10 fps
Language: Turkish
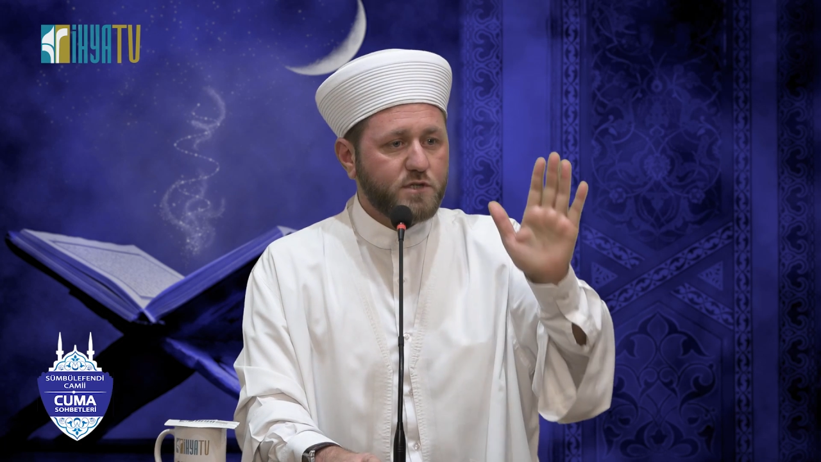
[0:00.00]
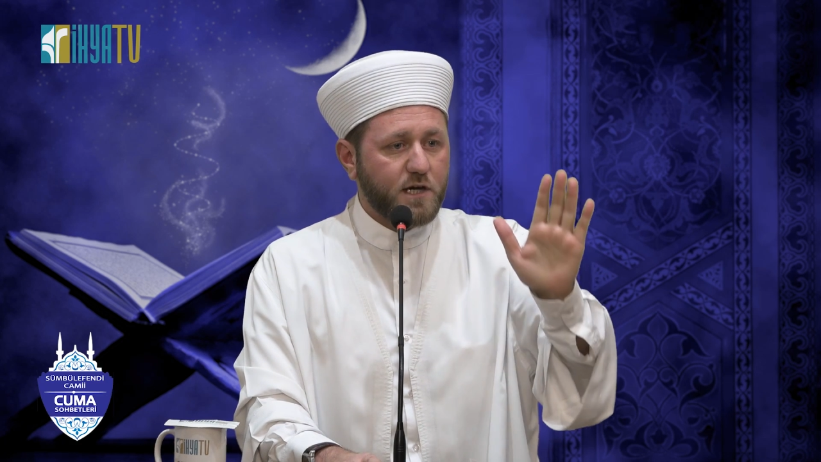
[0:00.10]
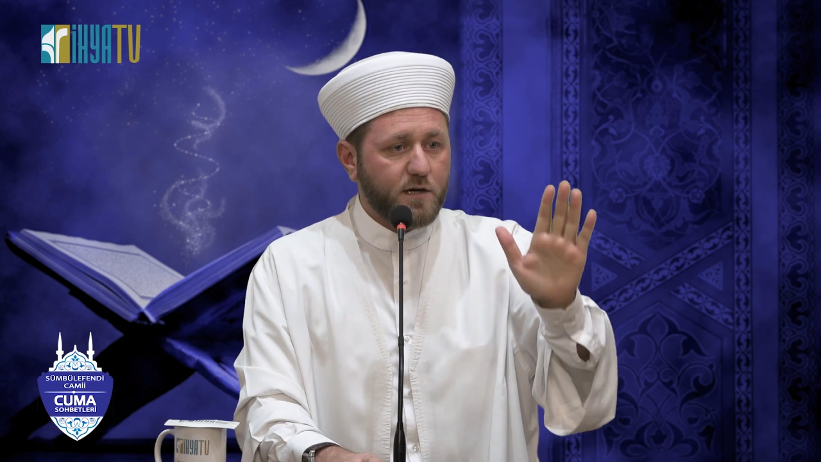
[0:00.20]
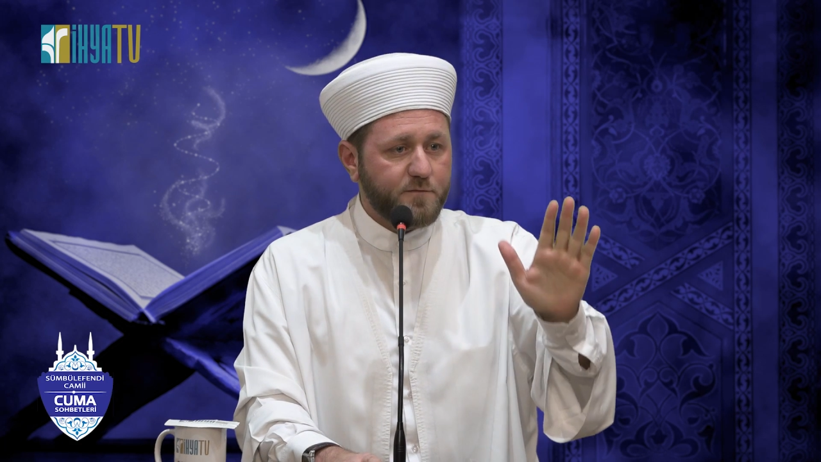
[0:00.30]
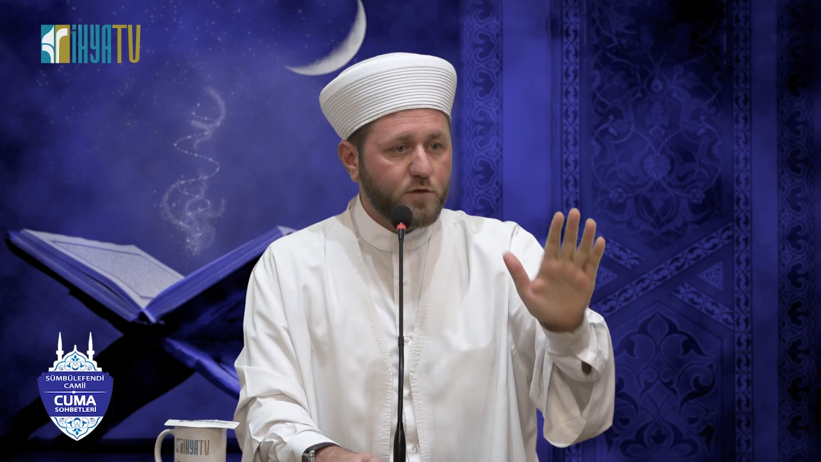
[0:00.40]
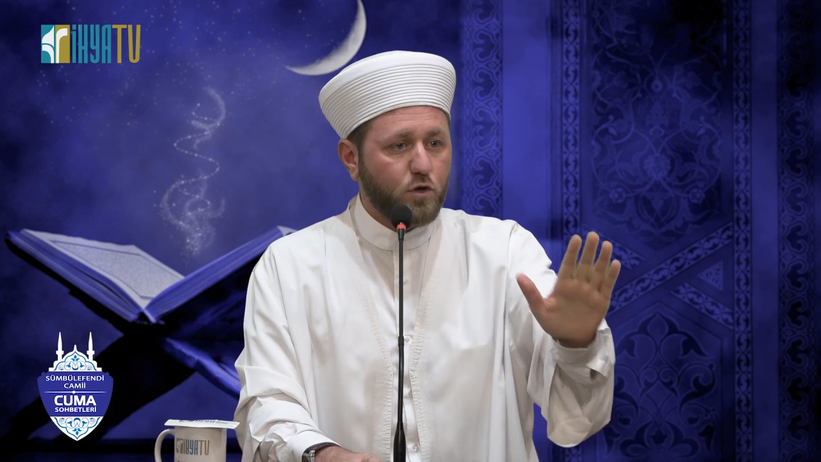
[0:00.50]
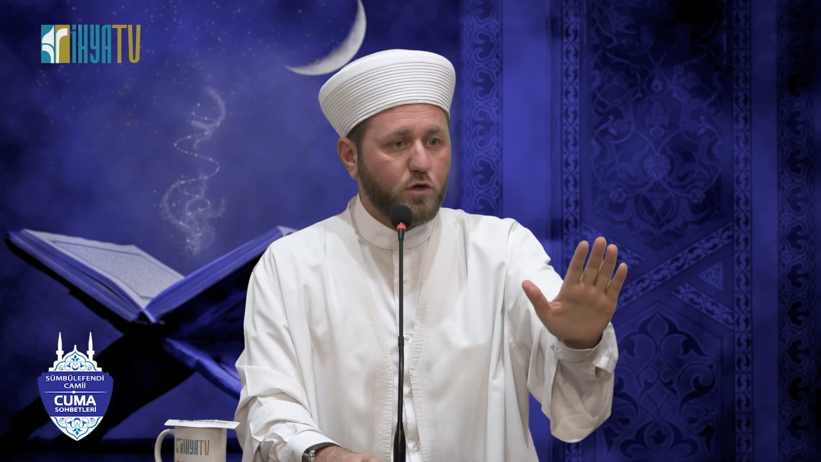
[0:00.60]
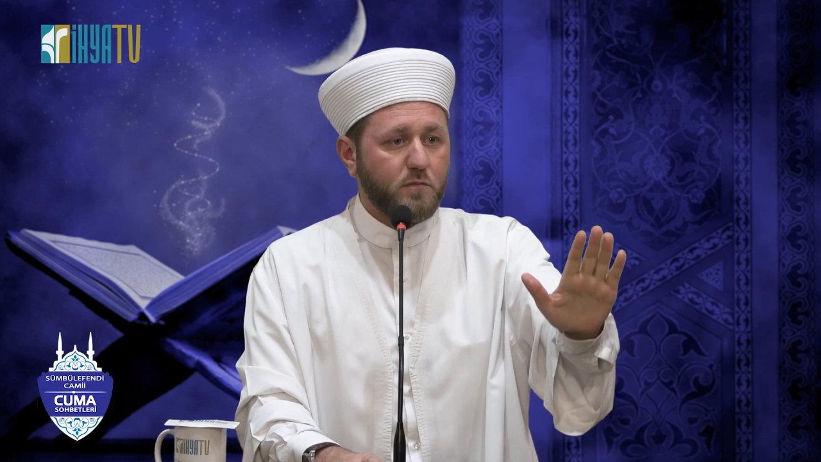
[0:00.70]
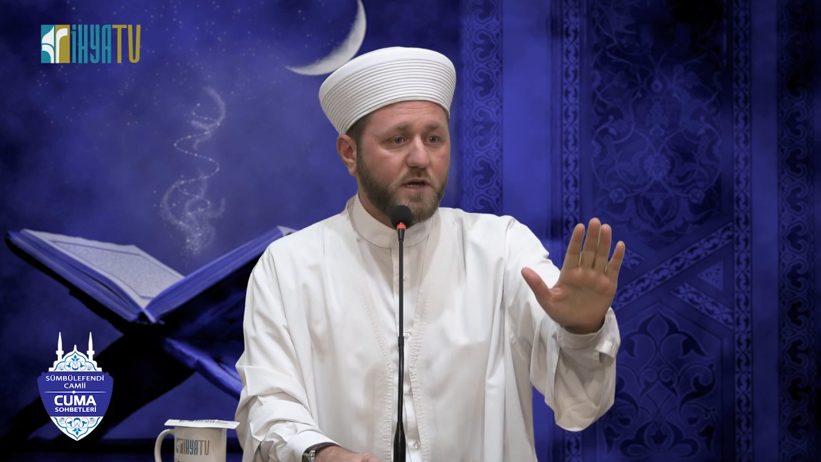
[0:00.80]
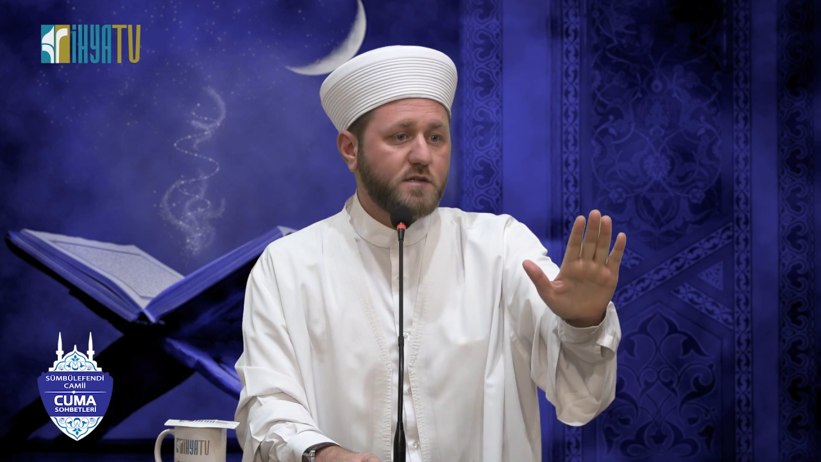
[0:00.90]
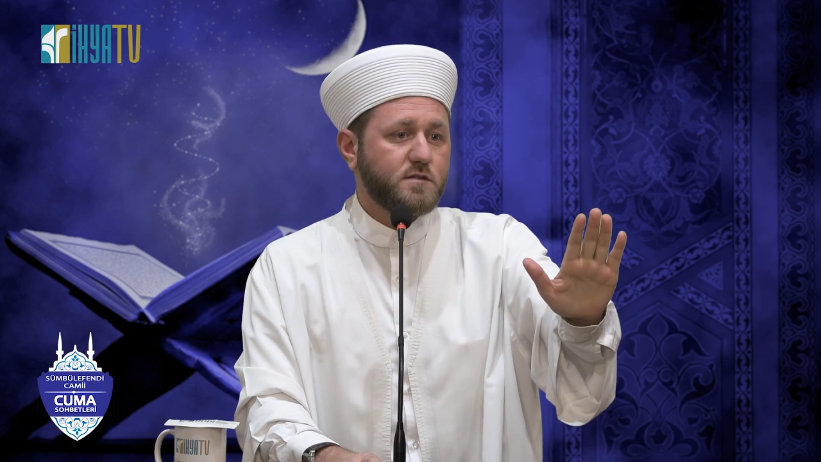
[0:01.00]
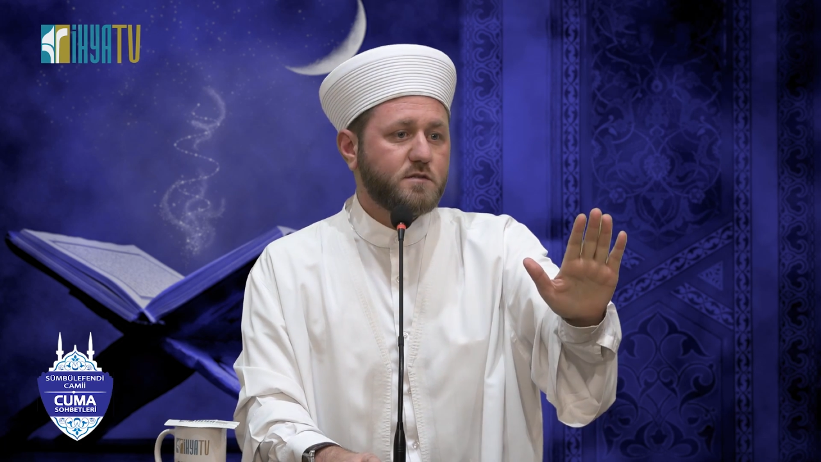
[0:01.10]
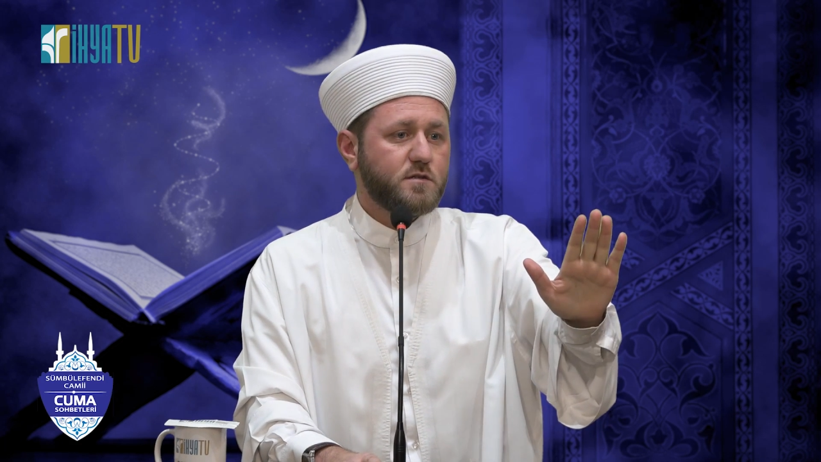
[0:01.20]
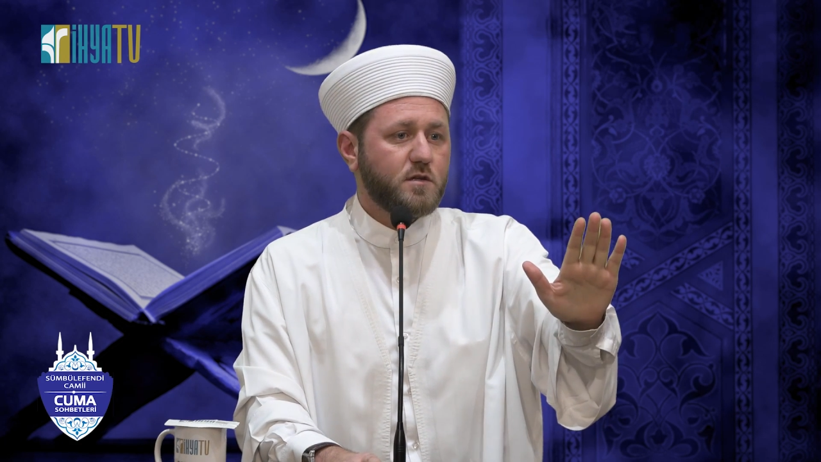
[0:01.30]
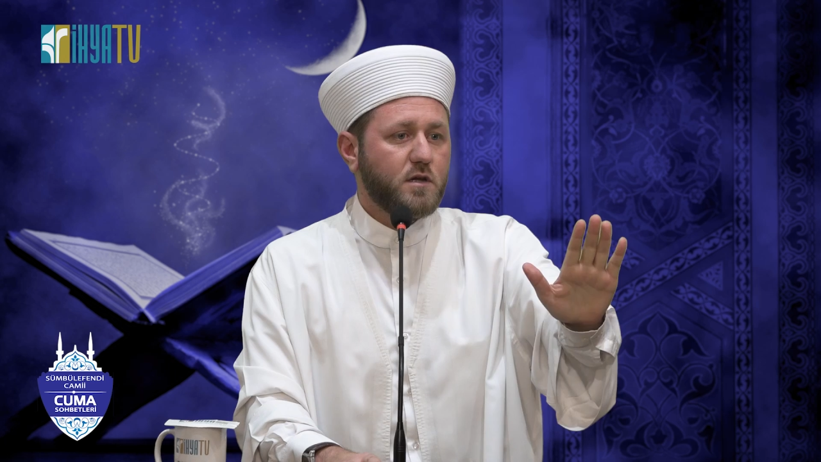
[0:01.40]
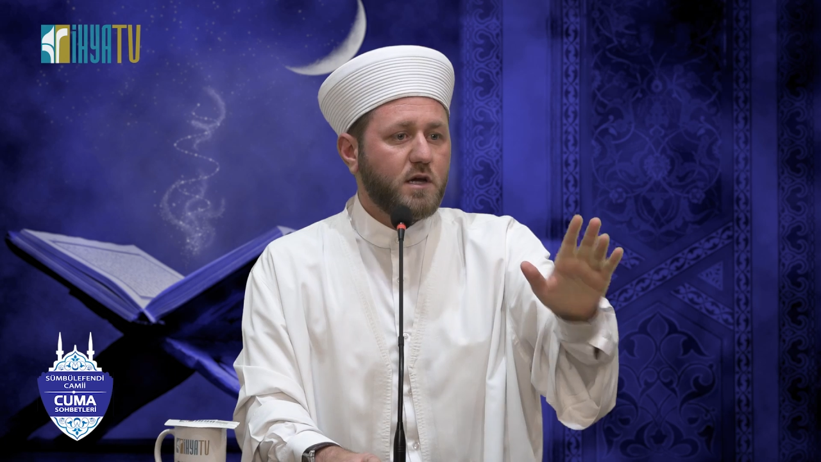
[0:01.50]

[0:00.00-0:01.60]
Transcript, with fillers: kafir olmaz